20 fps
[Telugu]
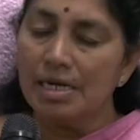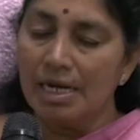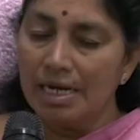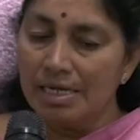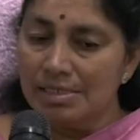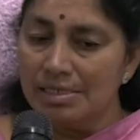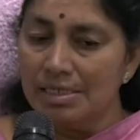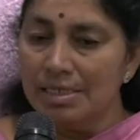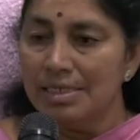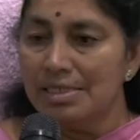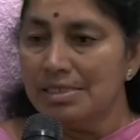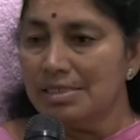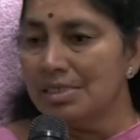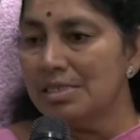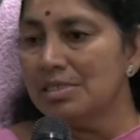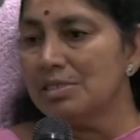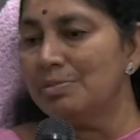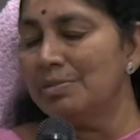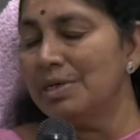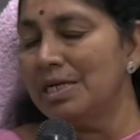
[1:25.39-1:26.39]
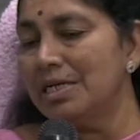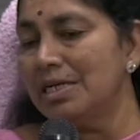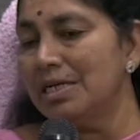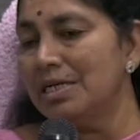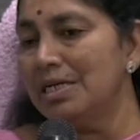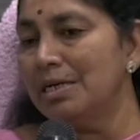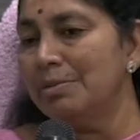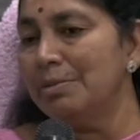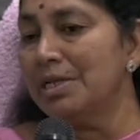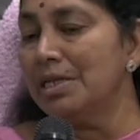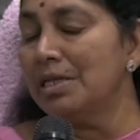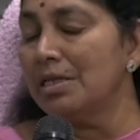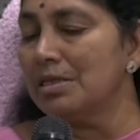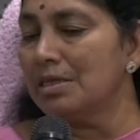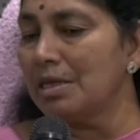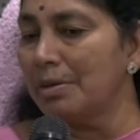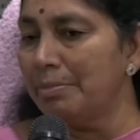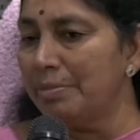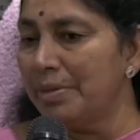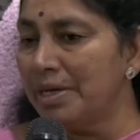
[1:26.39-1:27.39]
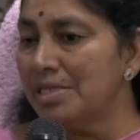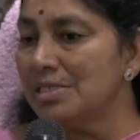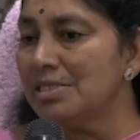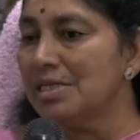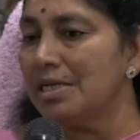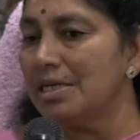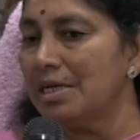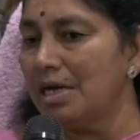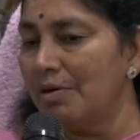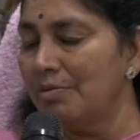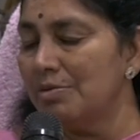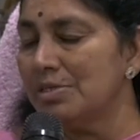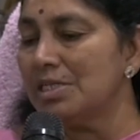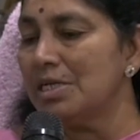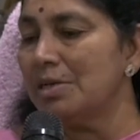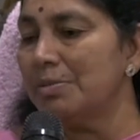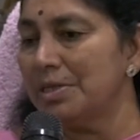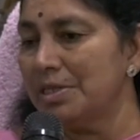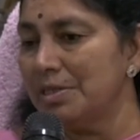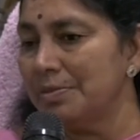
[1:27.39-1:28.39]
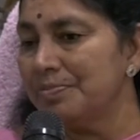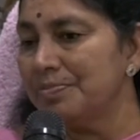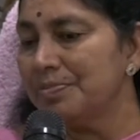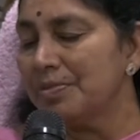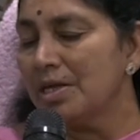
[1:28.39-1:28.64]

కాస్త డిస్టెన్స్ మెయింటైన్ చేయడం తప్పనిసరి అవసరం అది